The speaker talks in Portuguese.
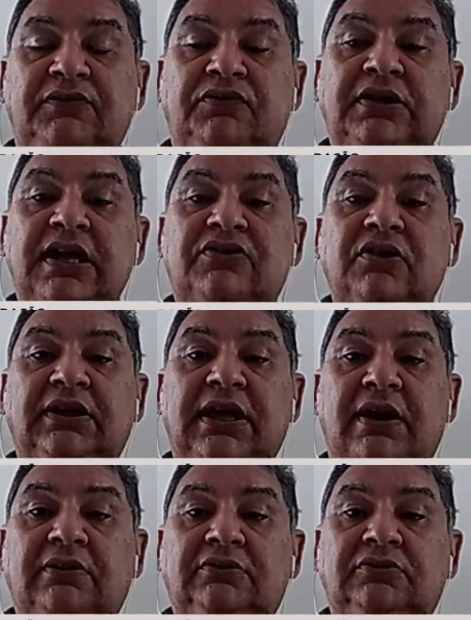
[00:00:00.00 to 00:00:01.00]
A nível
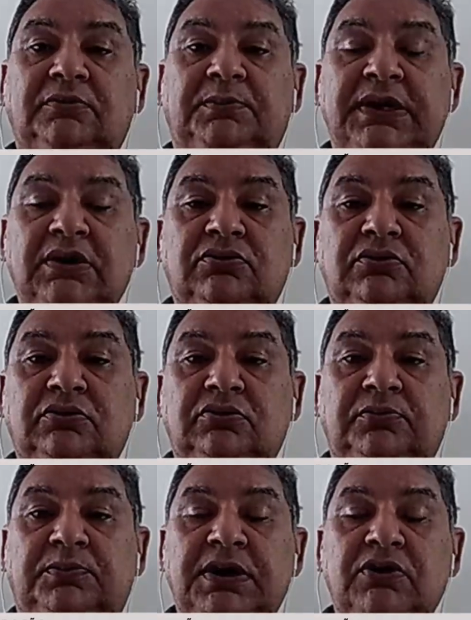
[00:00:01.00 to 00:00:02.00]
nacional, o
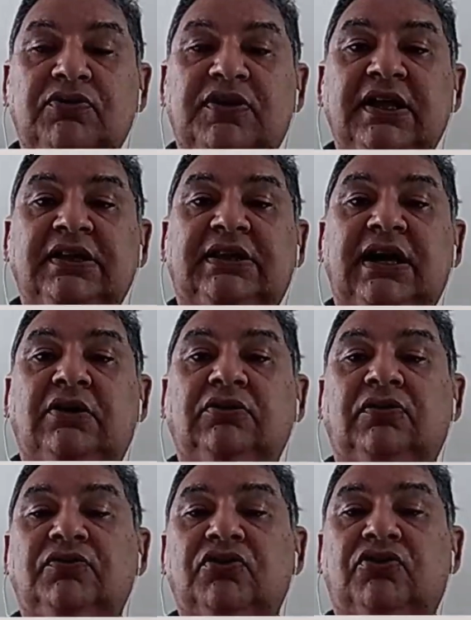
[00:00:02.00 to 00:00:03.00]
Banco, o banco
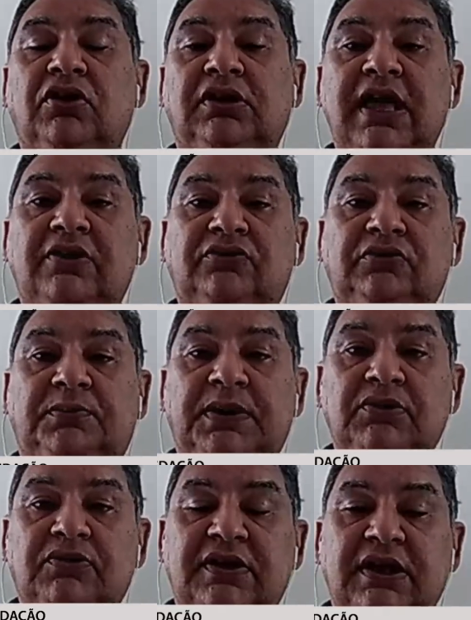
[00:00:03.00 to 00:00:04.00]
Central, os
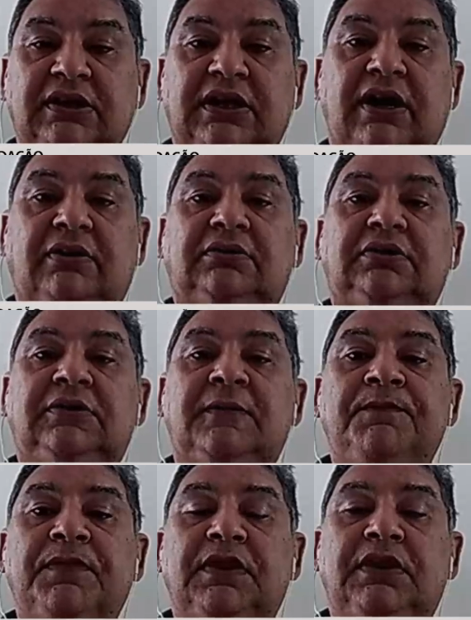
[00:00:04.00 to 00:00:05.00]
funcionários do Banco
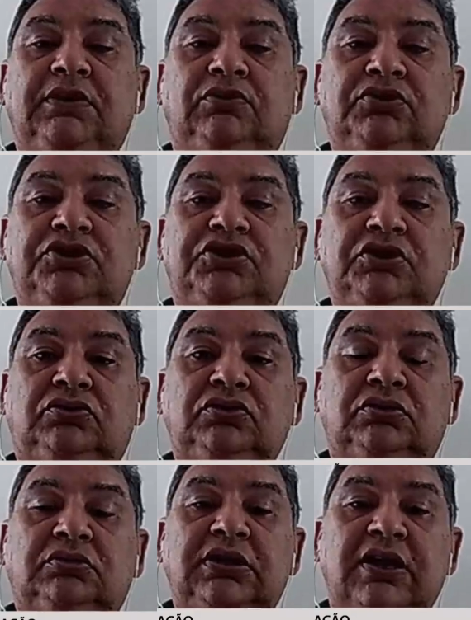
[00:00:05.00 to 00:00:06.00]
Central e do
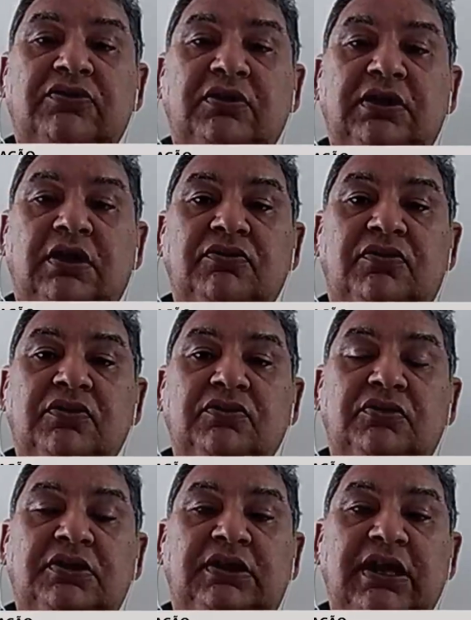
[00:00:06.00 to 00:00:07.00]
Instituto
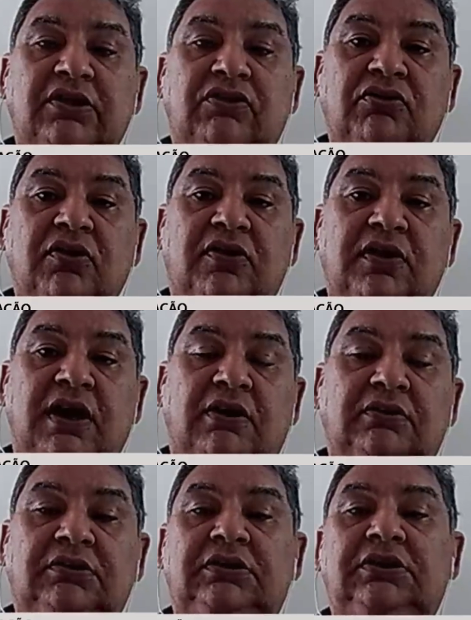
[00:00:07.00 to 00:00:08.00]
Nacional de Seguridade
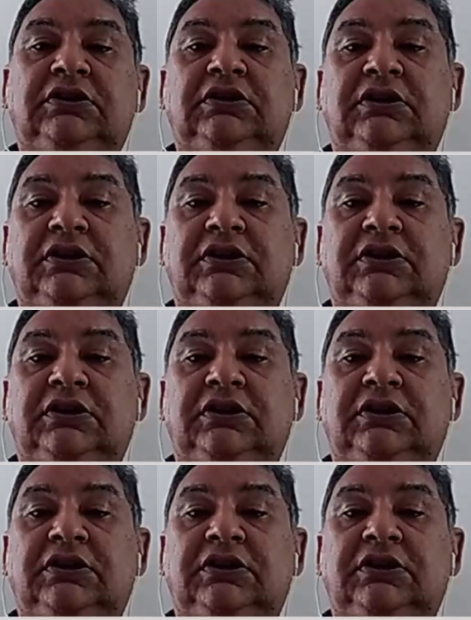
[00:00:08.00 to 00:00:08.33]
Social,